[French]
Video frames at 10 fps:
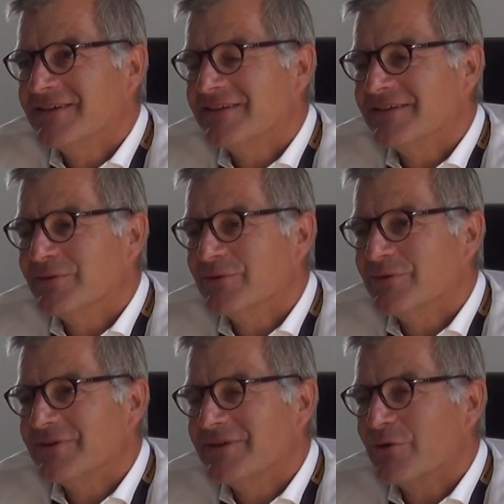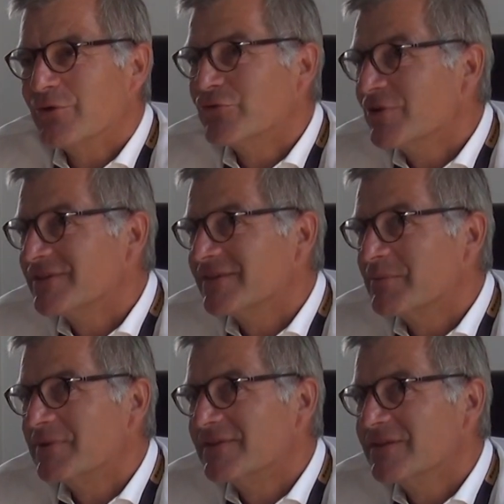Euh, et, encore une fois, c'est
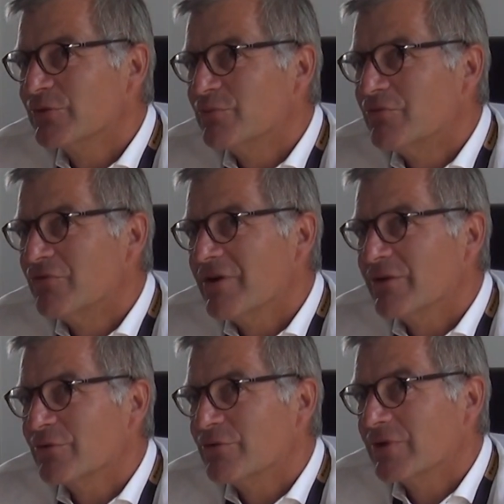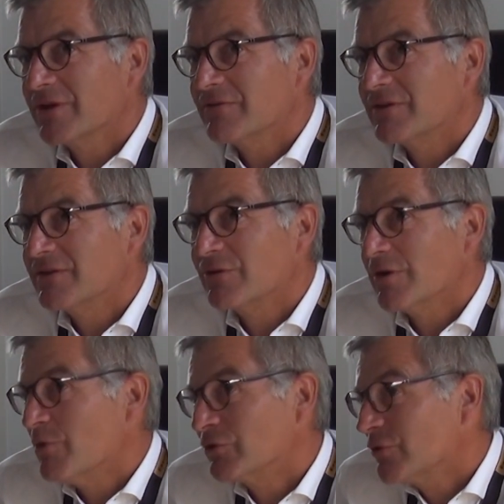un plaisir de pouvoir euh, courir avec des
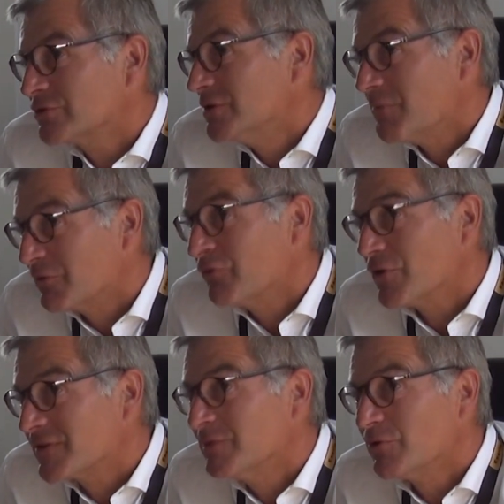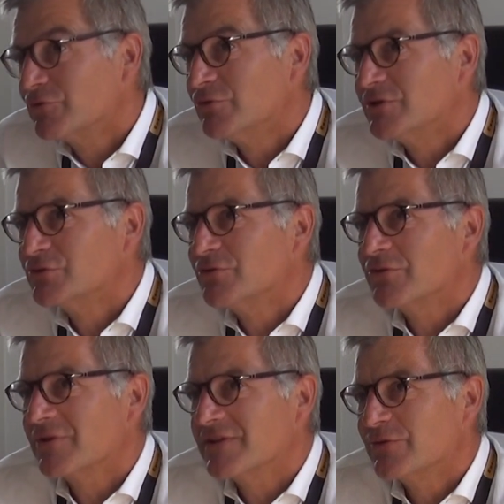collaborateurs que je n'ai pas forcément tous les jours
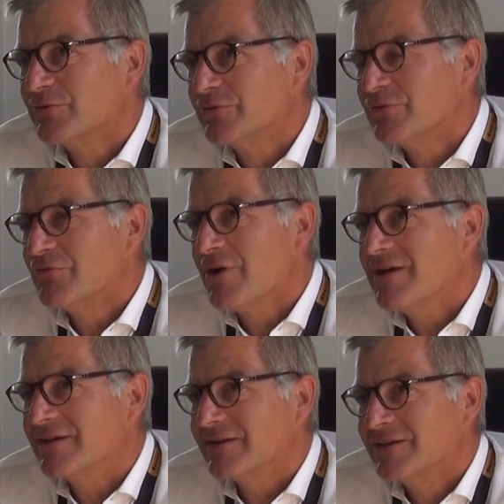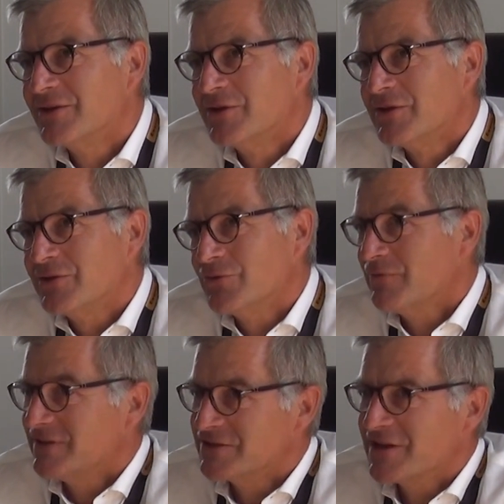l'occasion de voir. Et, on
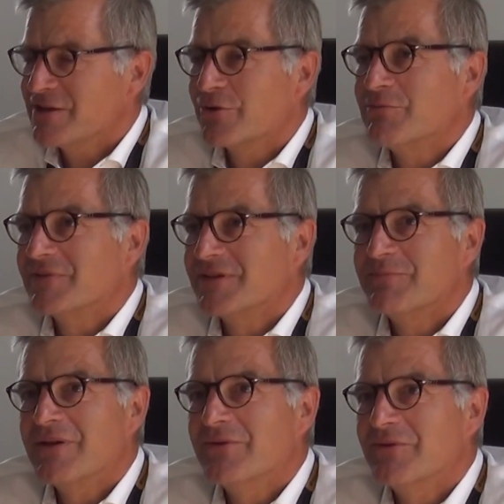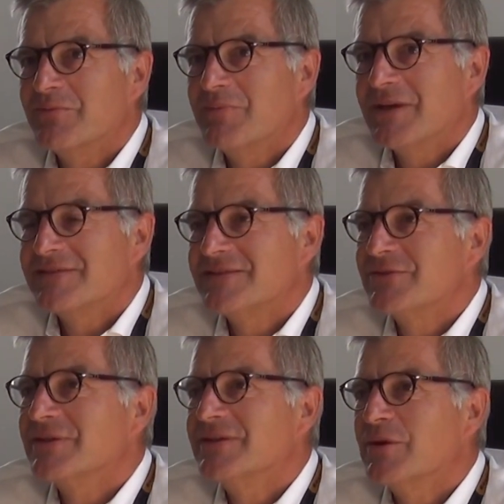va déjà commencer euh, par, essayer de
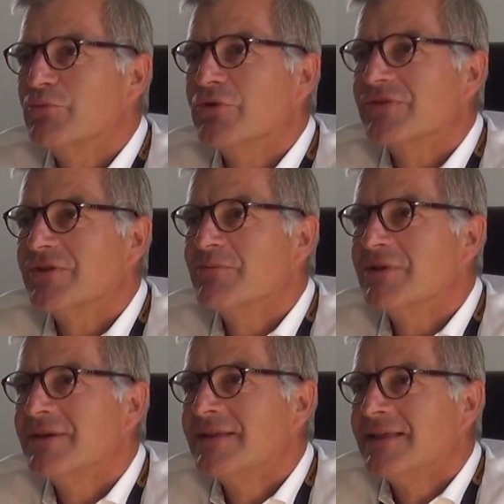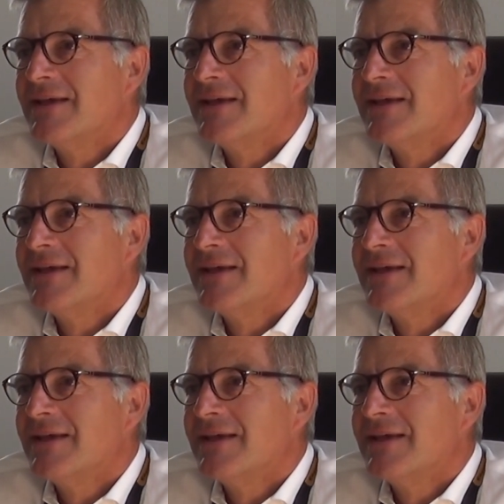s'entraîner un peu ensemble